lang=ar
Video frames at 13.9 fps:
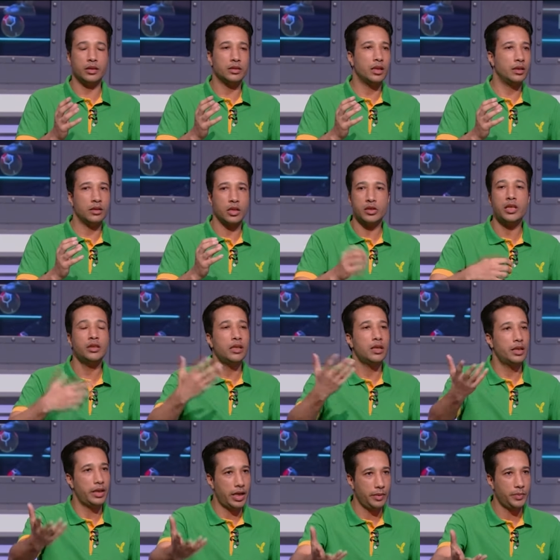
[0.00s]
آه، آه،
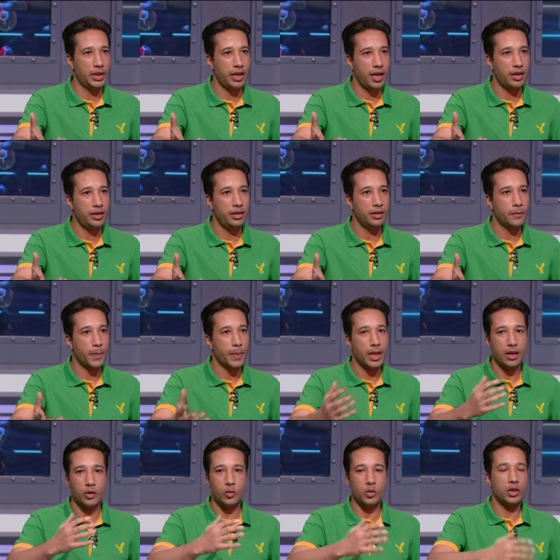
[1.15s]
نصيحتك للعيبه الاهلي
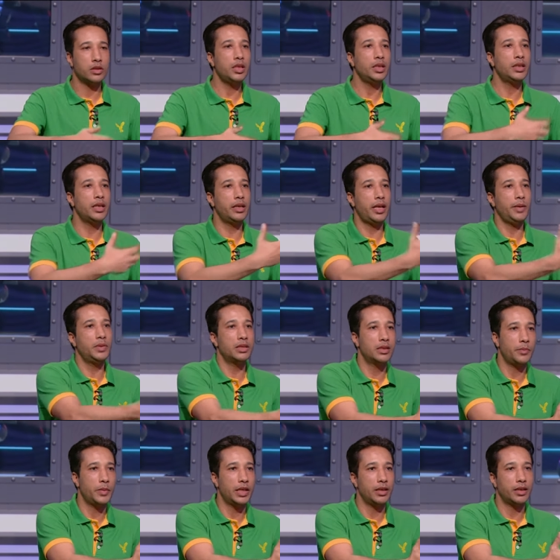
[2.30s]
ونصيحتك
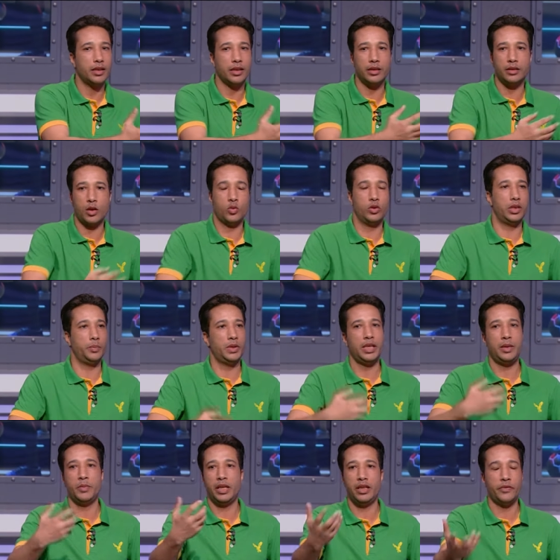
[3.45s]
لعيبه الزمالك انت
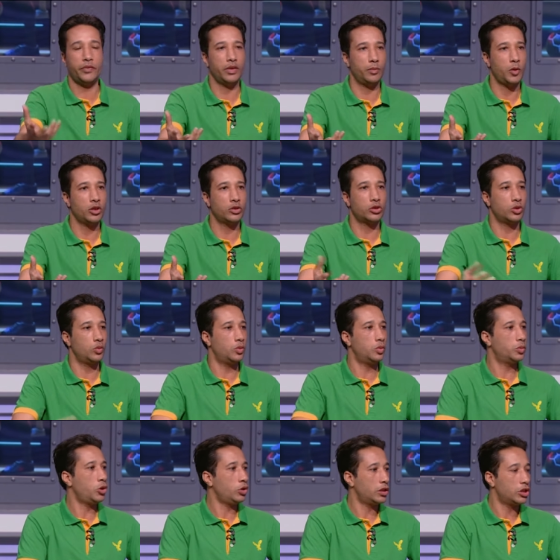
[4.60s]
كنت بتعمل ايه في الماتش
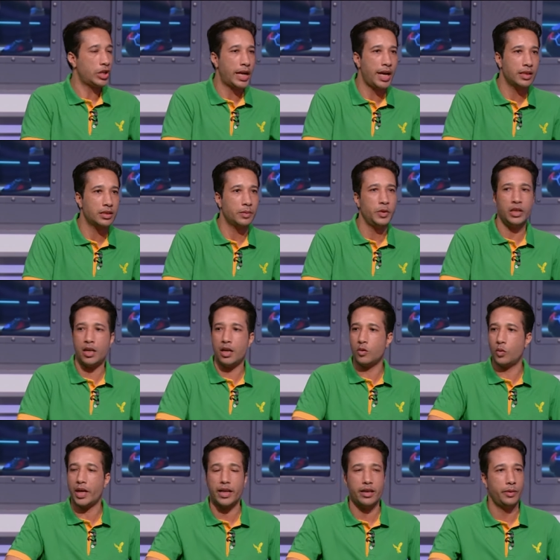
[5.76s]
وبتقعد تشجع
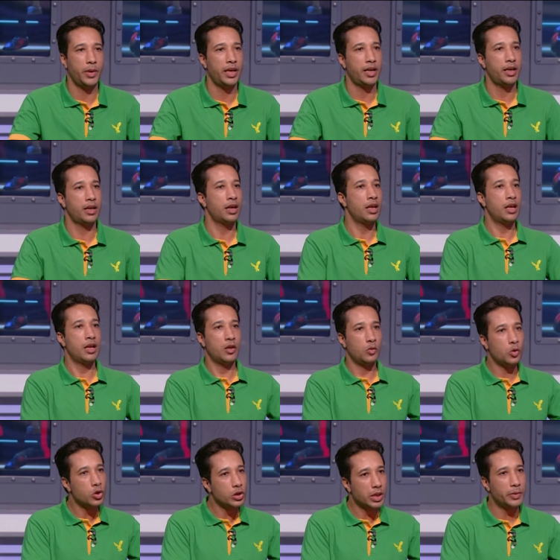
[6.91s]
زميلك وخلي بالك
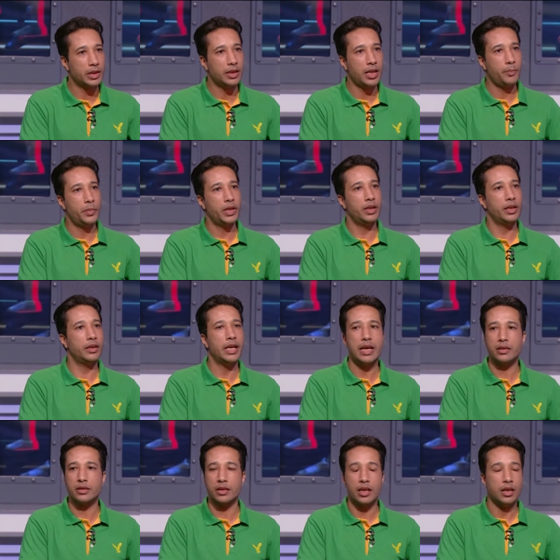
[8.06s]
وكنت بتنبه
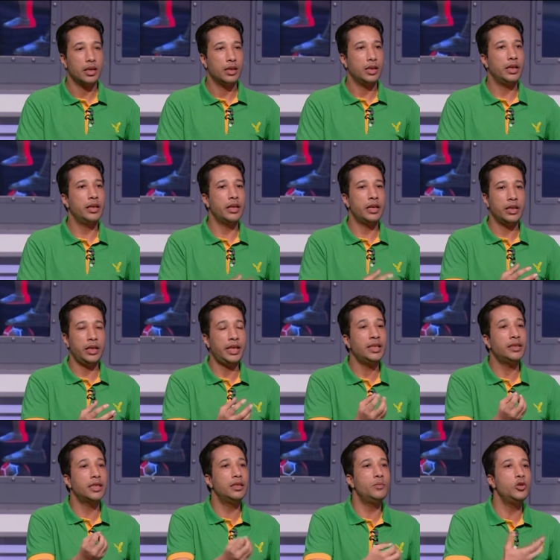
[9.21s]
الناس
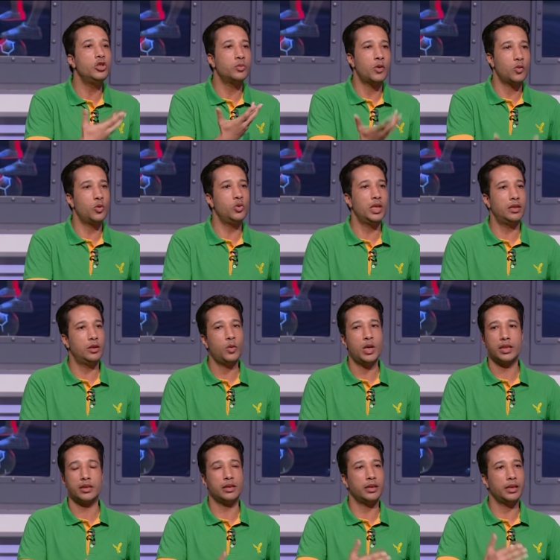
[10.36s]
الحته دي مش موجوده
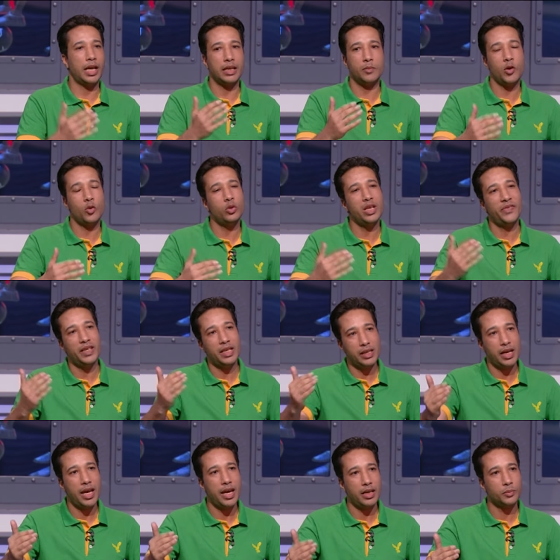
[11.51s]
دلوقتي يعني موجوده
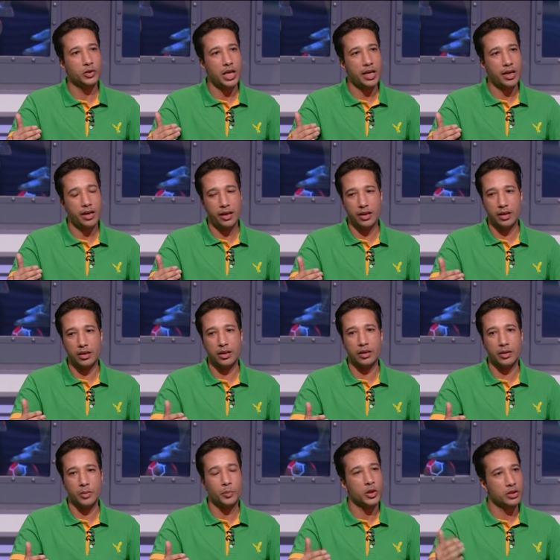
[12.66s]
في النادي الاهلي بشكل
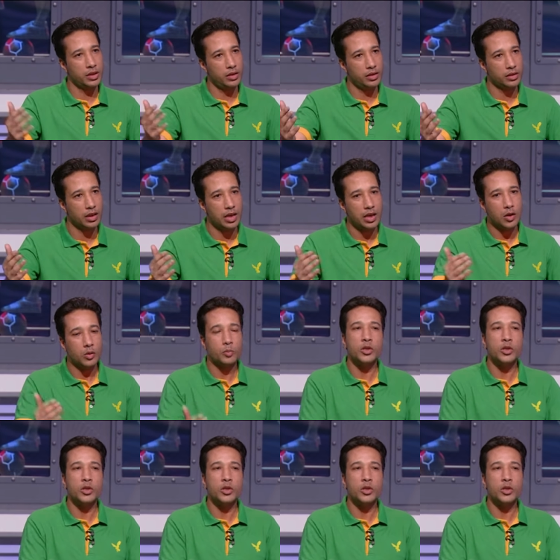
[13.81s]
بسيط